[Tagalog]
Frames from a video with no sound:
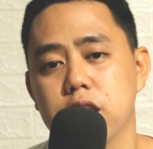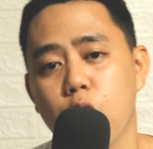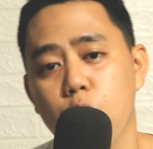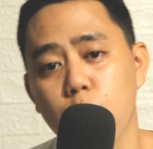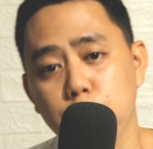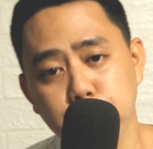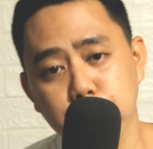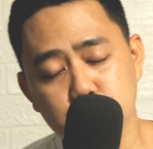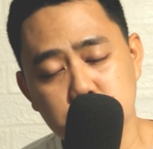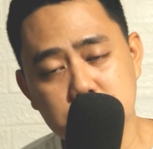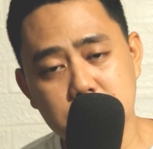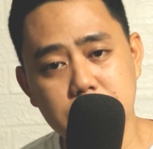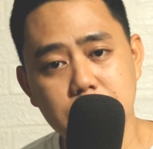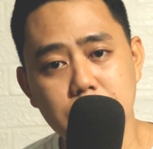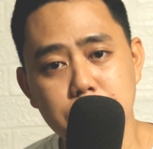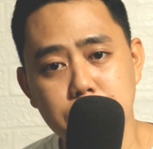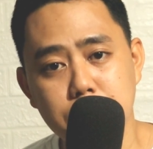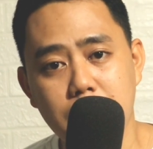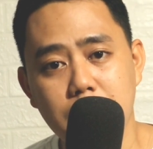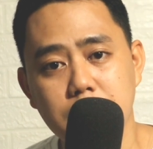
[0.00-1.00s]
Sa opposite
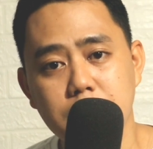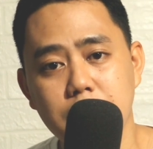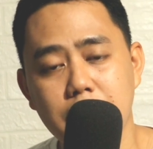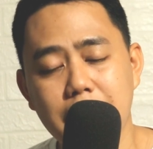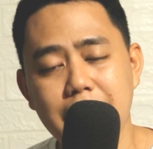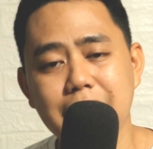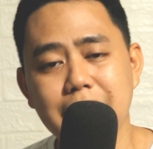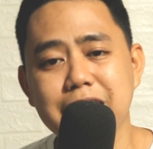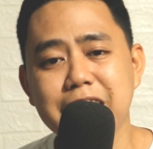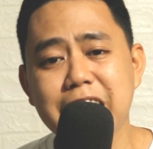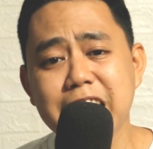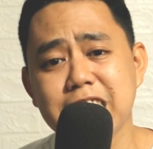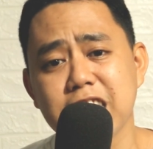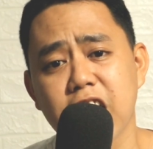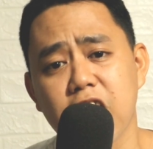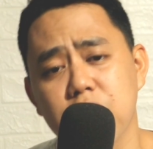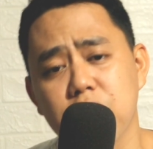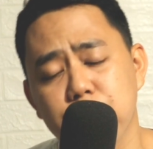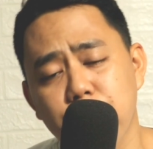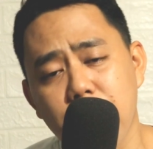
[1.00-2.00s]
naman, eh
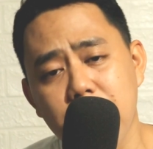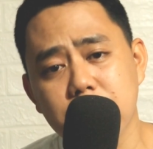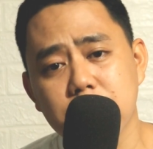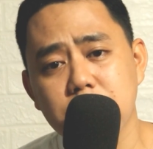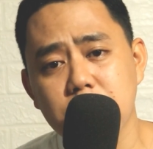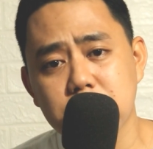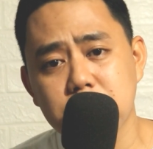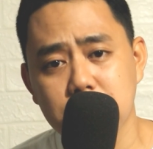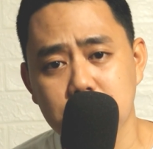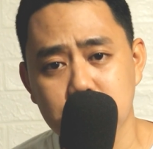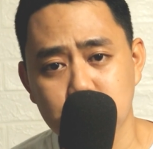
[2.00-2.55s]
disadvantage